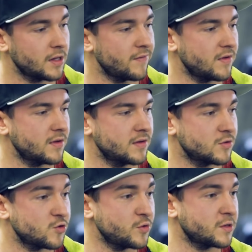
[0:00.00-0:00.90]
einfach ein
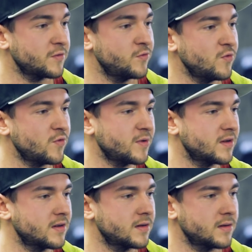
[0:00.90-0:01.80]
schönes Gefühl, wenn
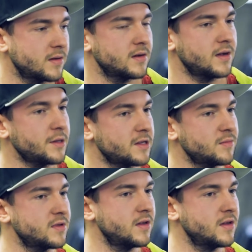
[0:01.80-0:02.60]
man Gas gibt.